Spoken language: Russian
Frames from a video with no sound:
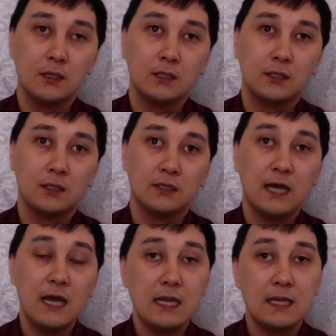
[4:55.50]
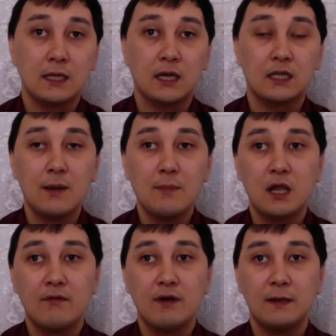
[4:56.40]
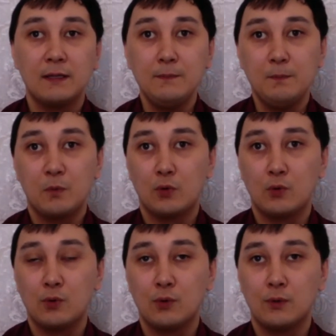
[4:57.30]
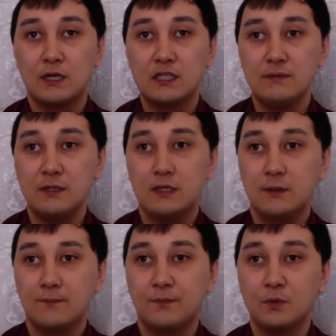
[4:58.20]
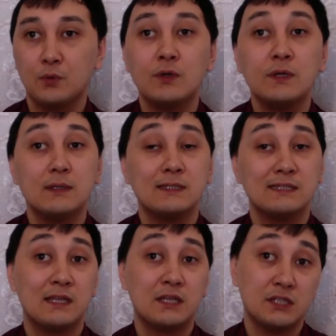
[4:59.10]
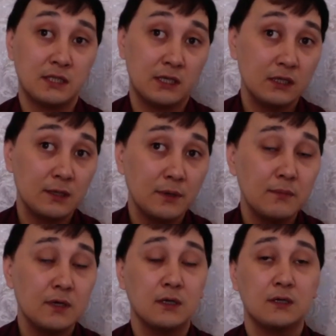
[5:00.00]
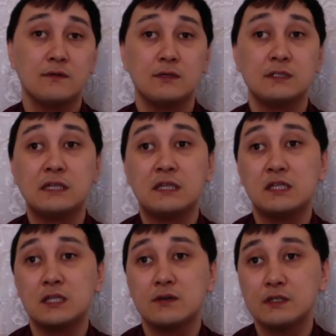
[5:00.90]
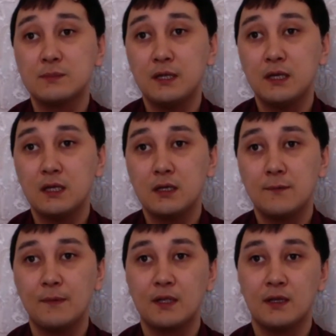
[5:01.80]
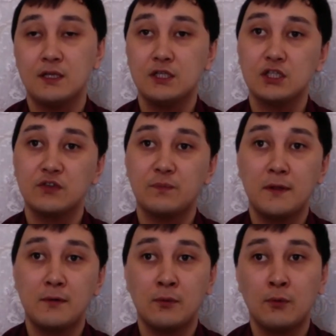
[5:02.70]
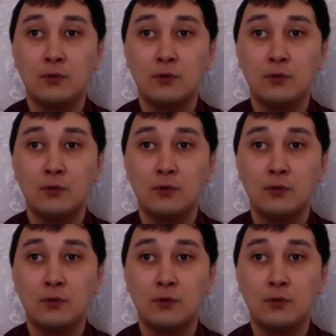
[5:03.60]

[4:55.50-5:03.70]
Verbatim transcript: А, далее, когда мы говорим о развитии ну, эстетических, например, э, эстетического восприятия, конечно же, в первую